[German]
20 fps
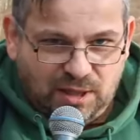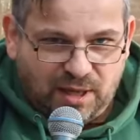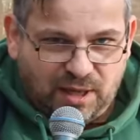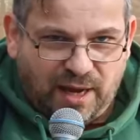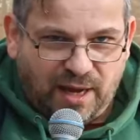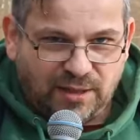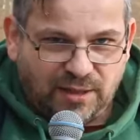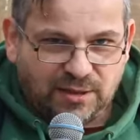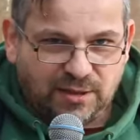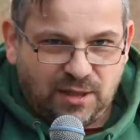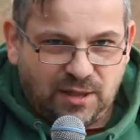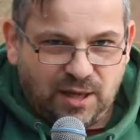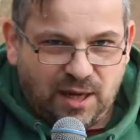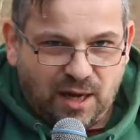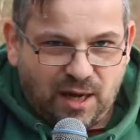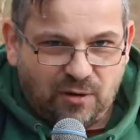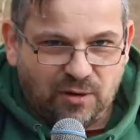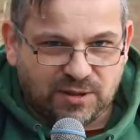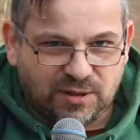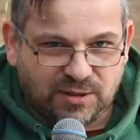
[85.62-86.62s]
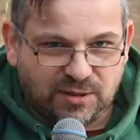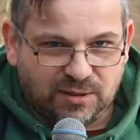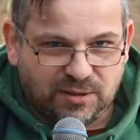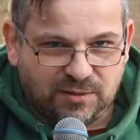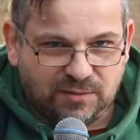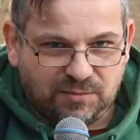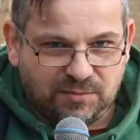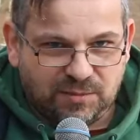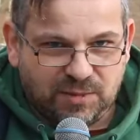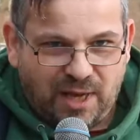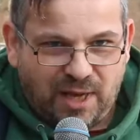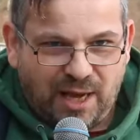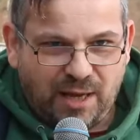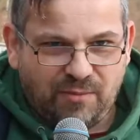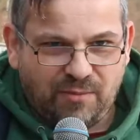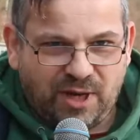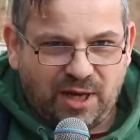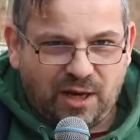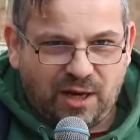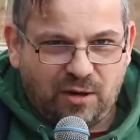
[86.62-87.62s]
Rentner aus dem
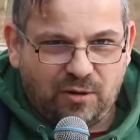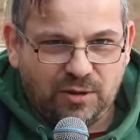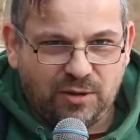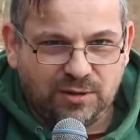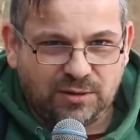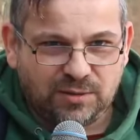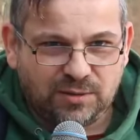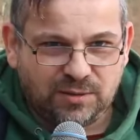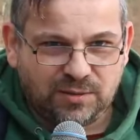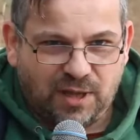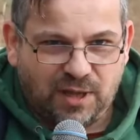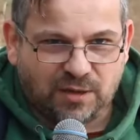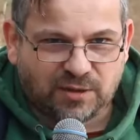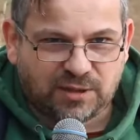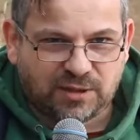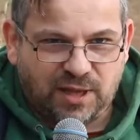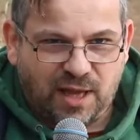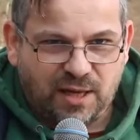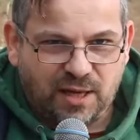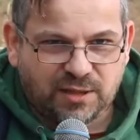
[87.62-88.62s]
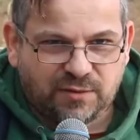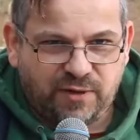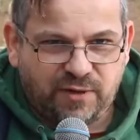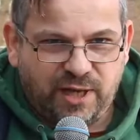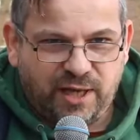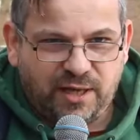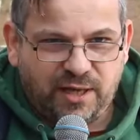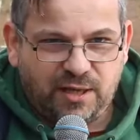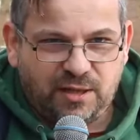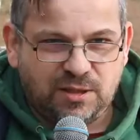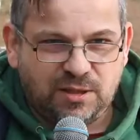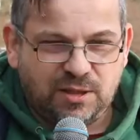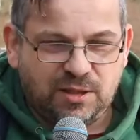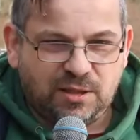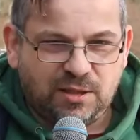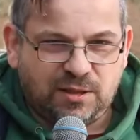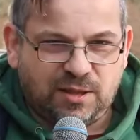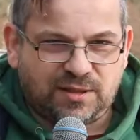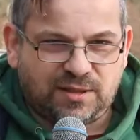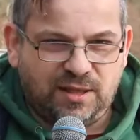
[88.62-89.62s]
Heim gehauen aus also der Tagespflege.
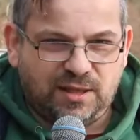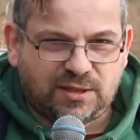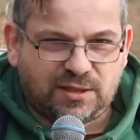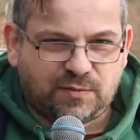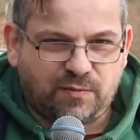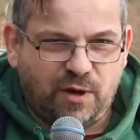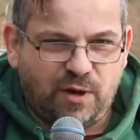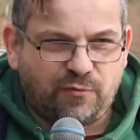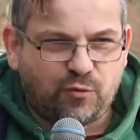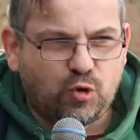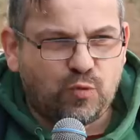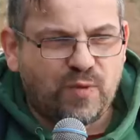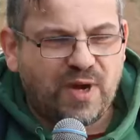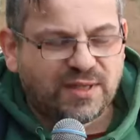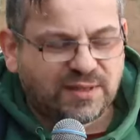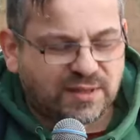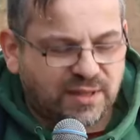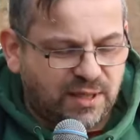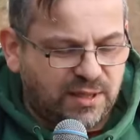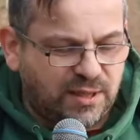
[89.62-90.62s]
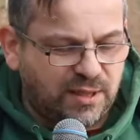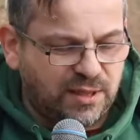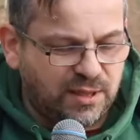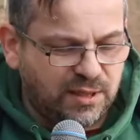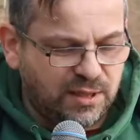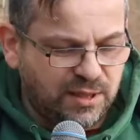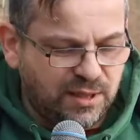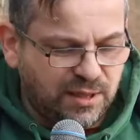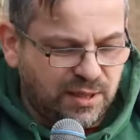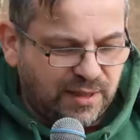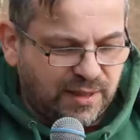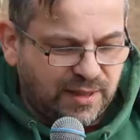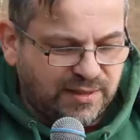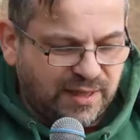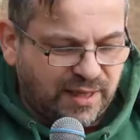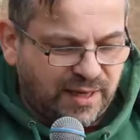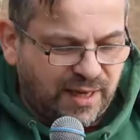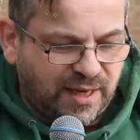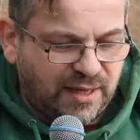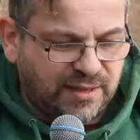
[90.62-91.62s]
Da sind jetzt zwölf Omas drin. Das
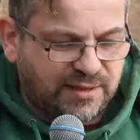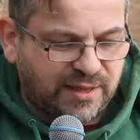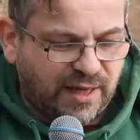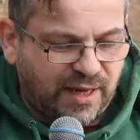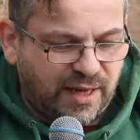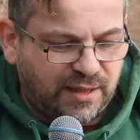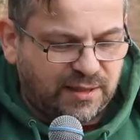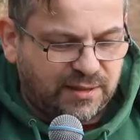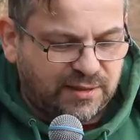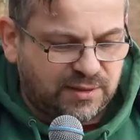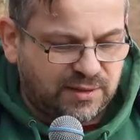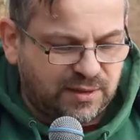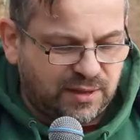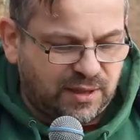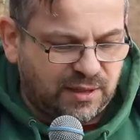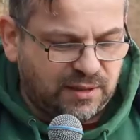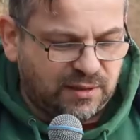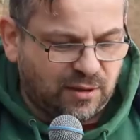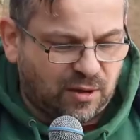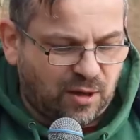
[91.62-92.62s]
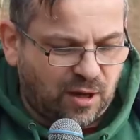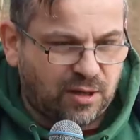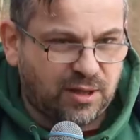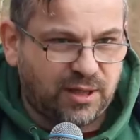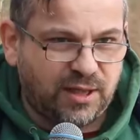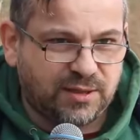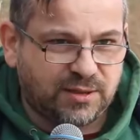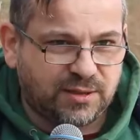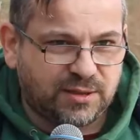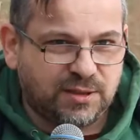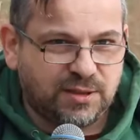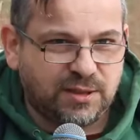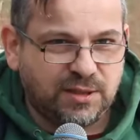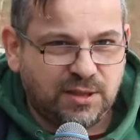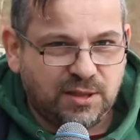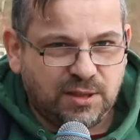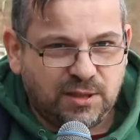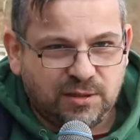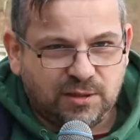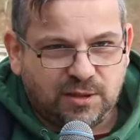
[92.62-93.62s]
hat er gezeigt in Rochlitz.
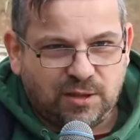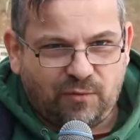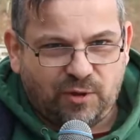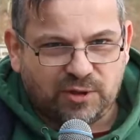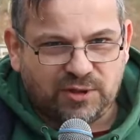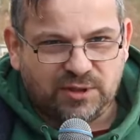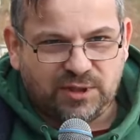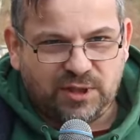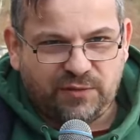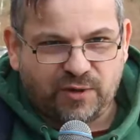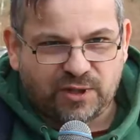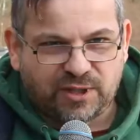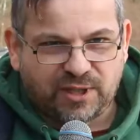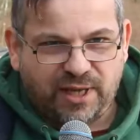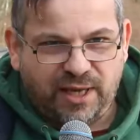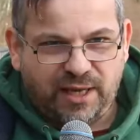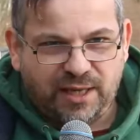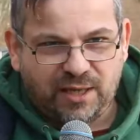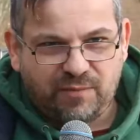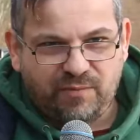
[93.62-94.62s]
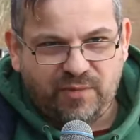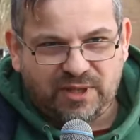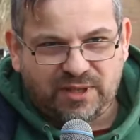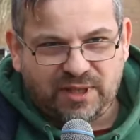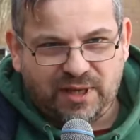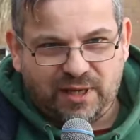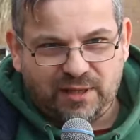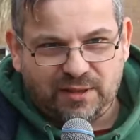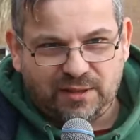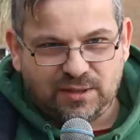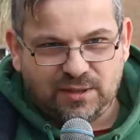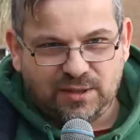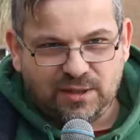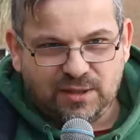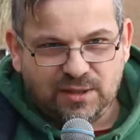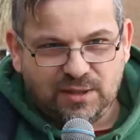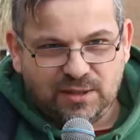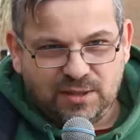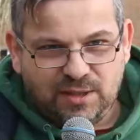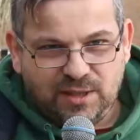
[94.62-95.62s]
Da wurden die Verträge mit den
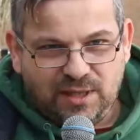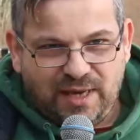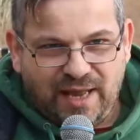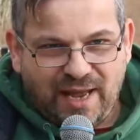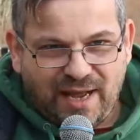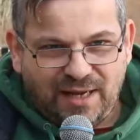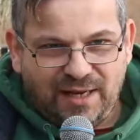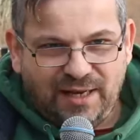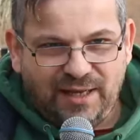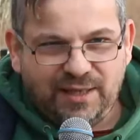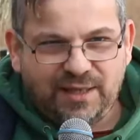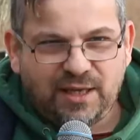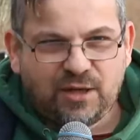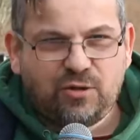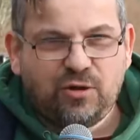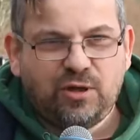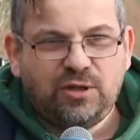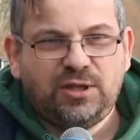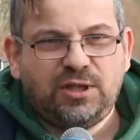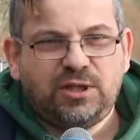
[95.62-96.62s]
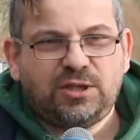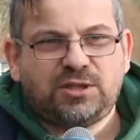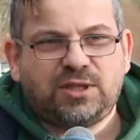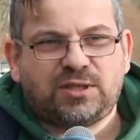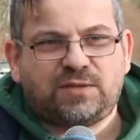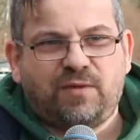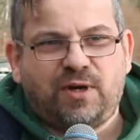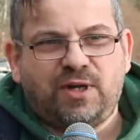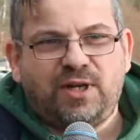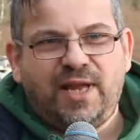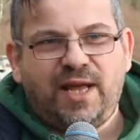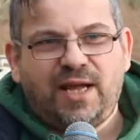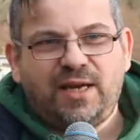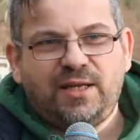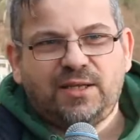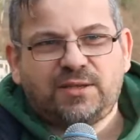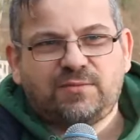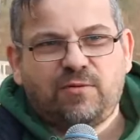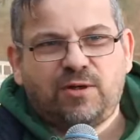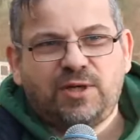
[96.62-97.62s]
Lehrlingen gekündigt. Das war ein
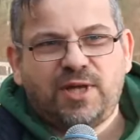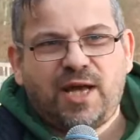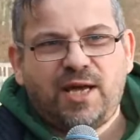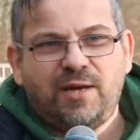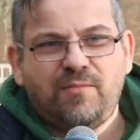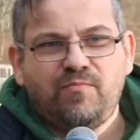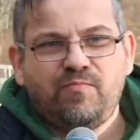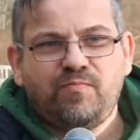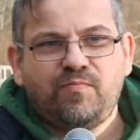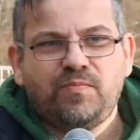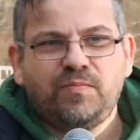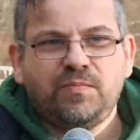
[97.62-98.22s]
Lehrlingswohnheim.